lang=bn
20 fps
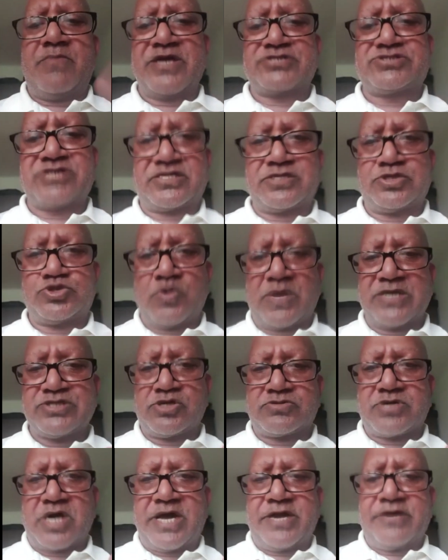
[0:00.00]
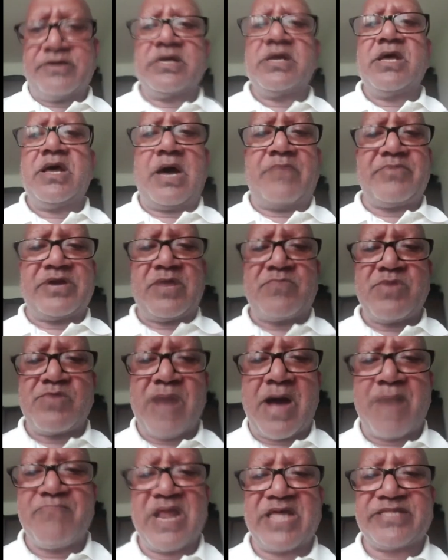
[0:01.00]
সাথে যোগাযোগ কর আমার নামে
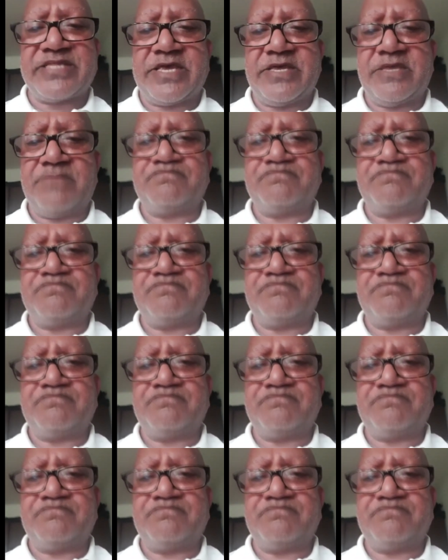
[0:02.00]
মামলা দে